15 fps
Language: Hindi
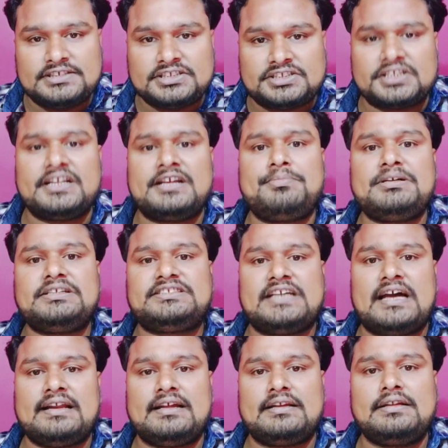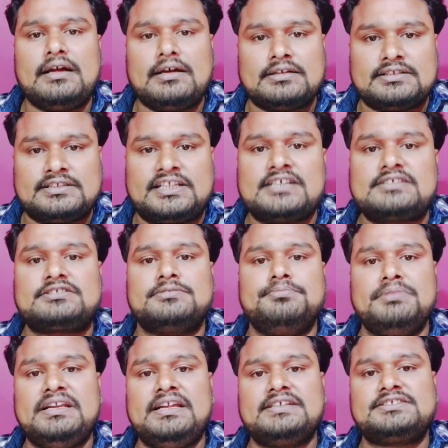जितने भी चैनल 10
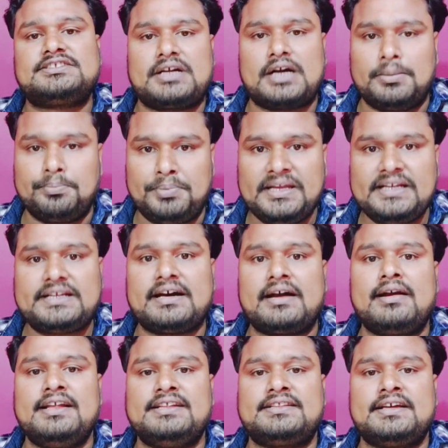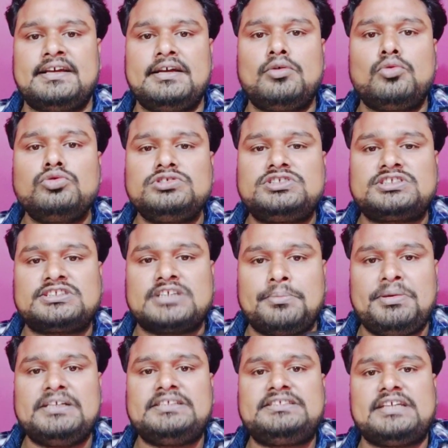मिलियन कंप्लीट कर लेते हैं उन
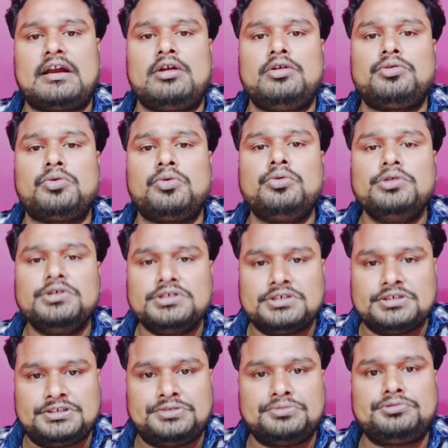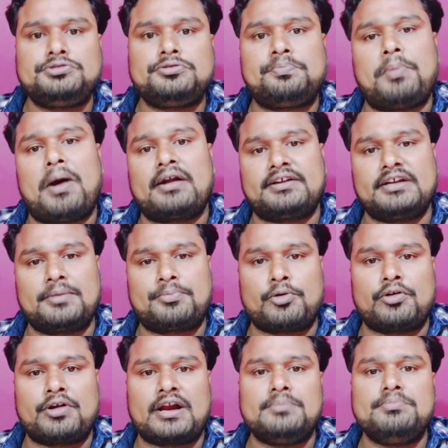सभी चैनलों को यूट्यूब पार्टनर
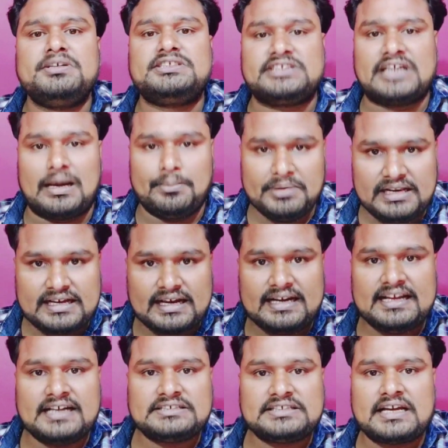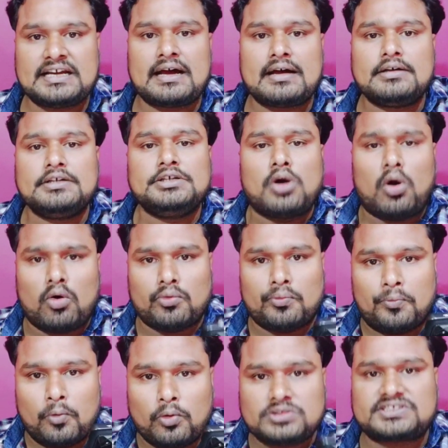प्रोग्राम में शामिल कर लिया जाएगा और
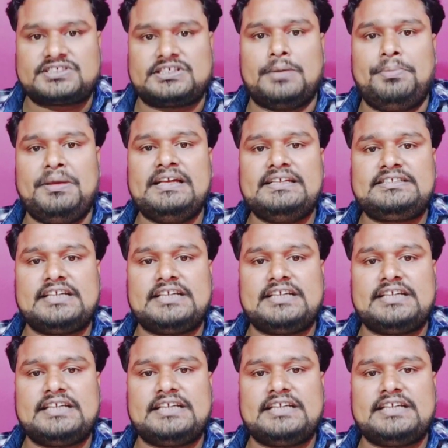वो सभी